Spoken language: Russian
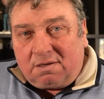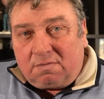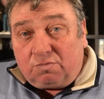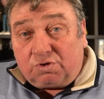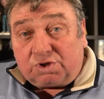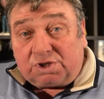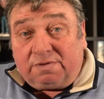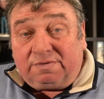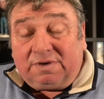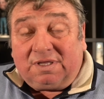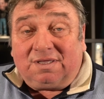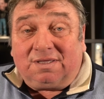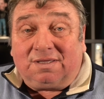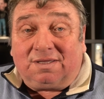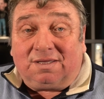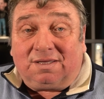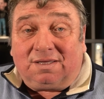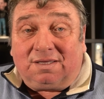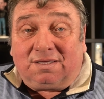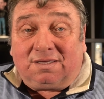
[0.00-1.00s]
Муж говорит,
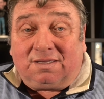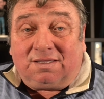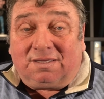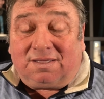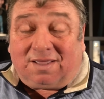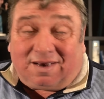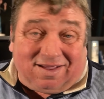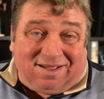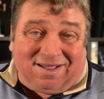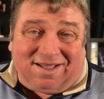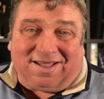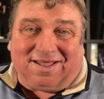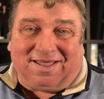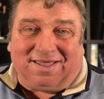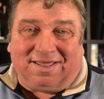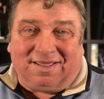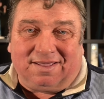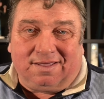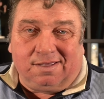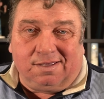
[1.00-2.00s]

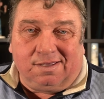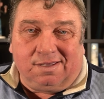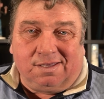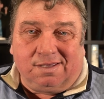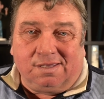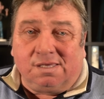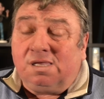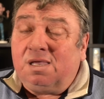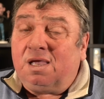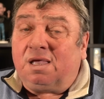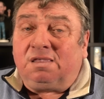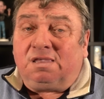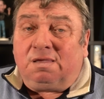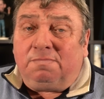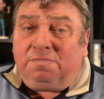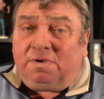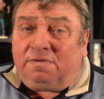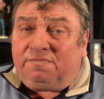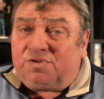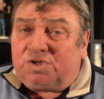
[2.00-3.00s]
дорогая, я
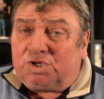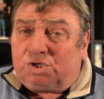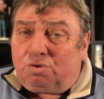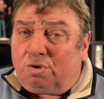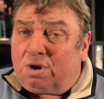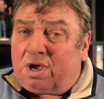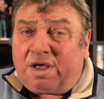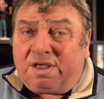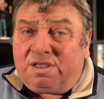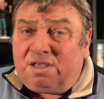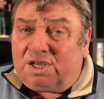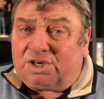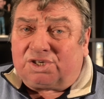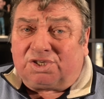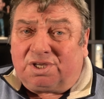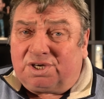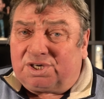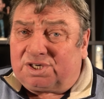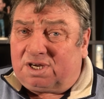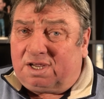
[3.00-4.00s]
тебе все,
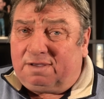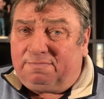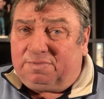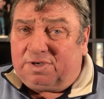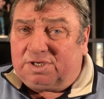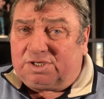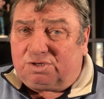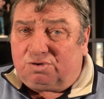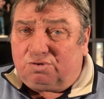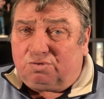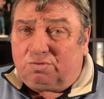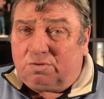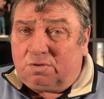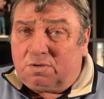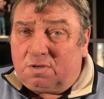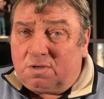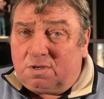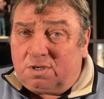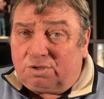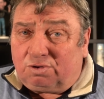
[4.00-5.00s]
конечно же, объясню.
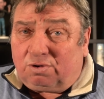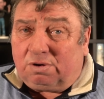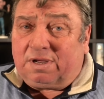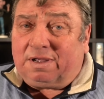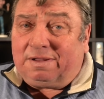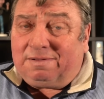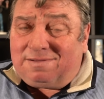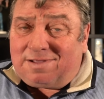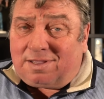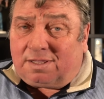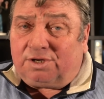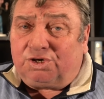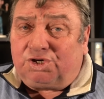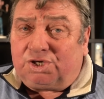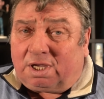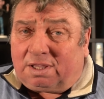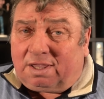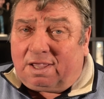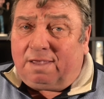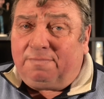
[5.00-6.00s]
Только для
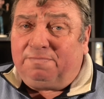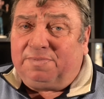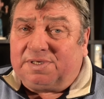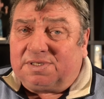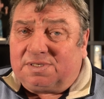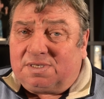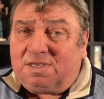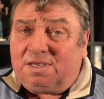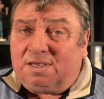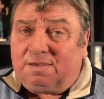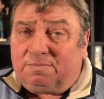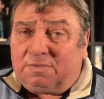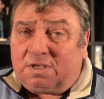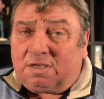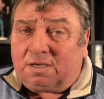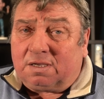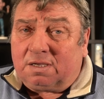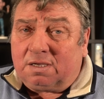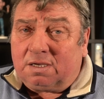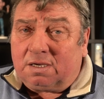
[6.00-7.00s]
начала объясни
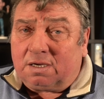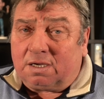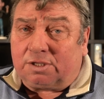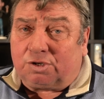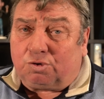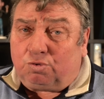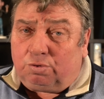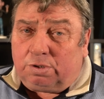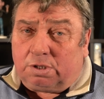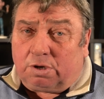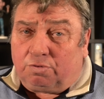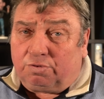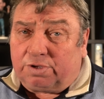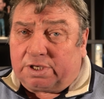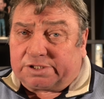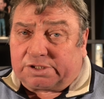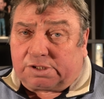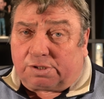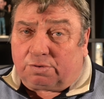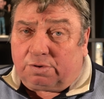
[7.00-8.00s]
мне, откуда у
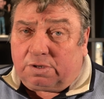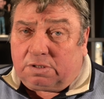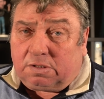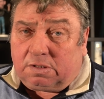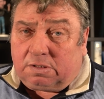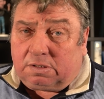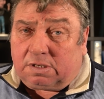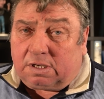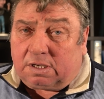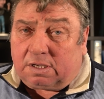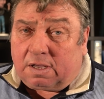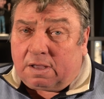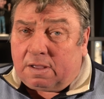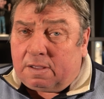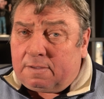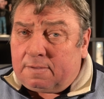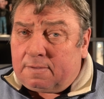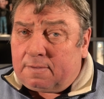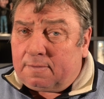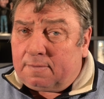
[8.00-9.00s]
нас трое детей,
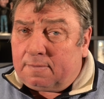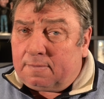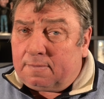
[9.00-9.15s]
а?